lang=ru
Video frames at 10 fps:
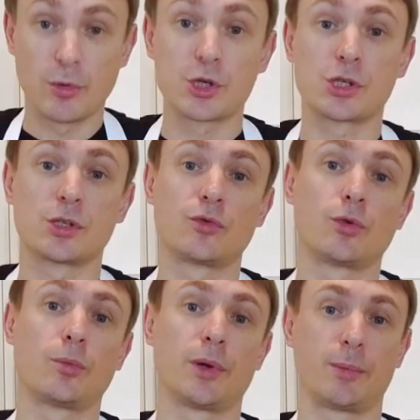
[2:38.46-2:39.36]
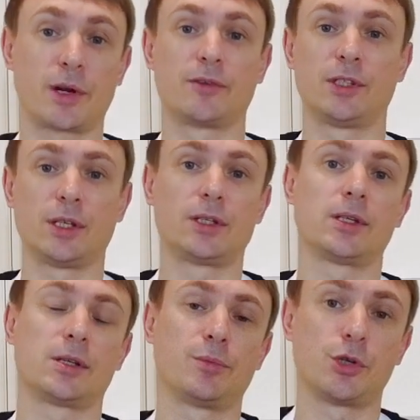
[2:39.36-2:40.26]
Большинство приправ
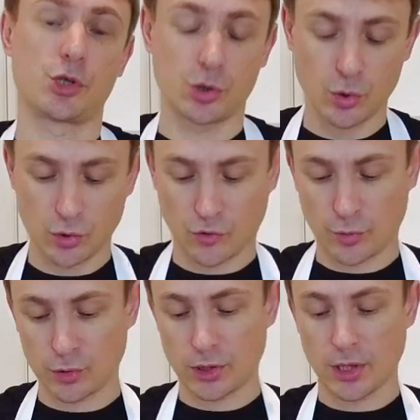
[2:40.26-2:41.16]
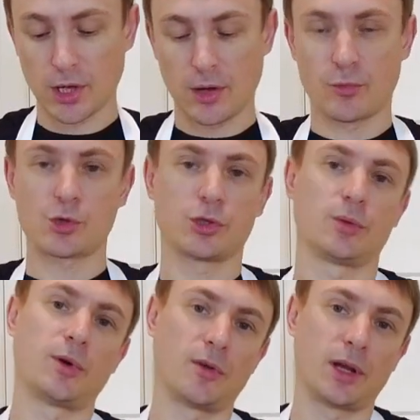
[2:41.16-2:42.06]
диетой запрещено, но в блюдо можно
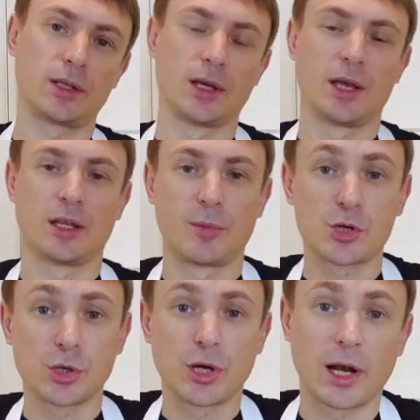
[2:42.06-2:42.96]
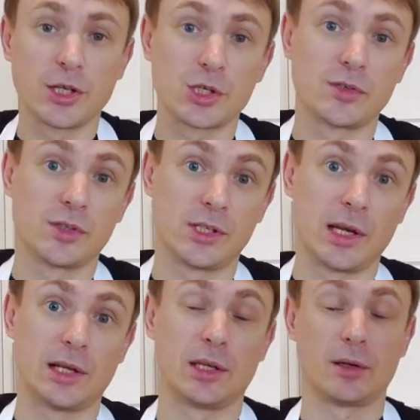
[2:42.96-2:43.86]
добавлять небольшое количество
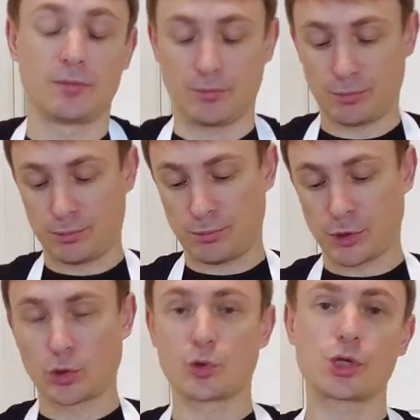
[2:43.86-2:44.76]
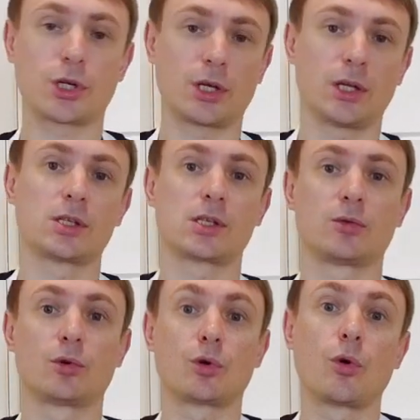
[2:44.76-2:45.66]
зелени. Петрушка,
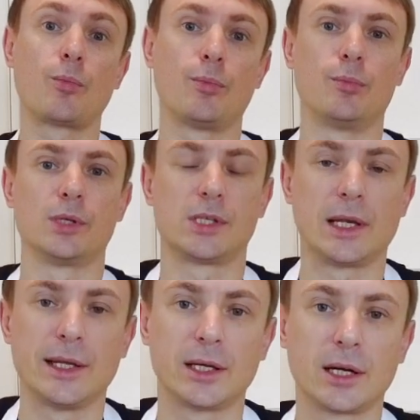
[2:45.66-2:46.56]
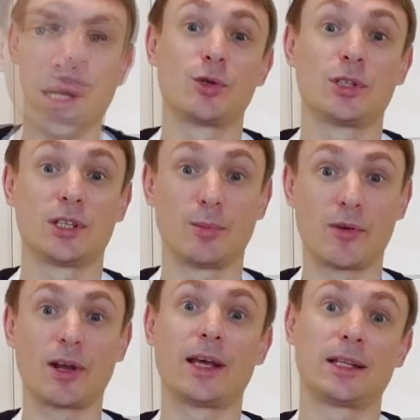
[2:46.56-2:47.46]
кинза, укроп, базилик – все это
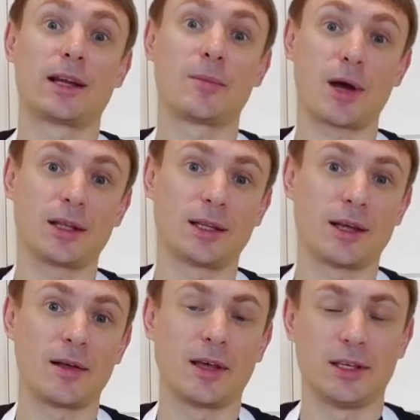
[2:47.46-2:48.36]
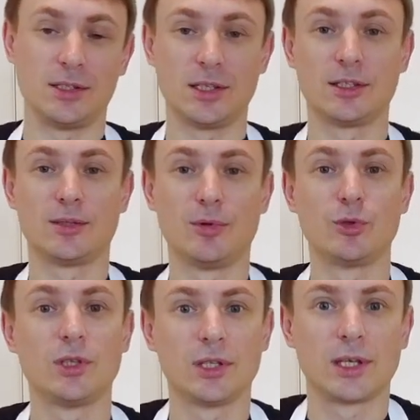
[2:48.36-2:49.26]
добавляет аромата и делает
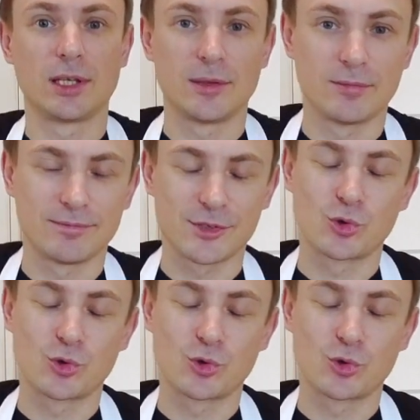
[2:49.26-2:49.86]
блюдо не таким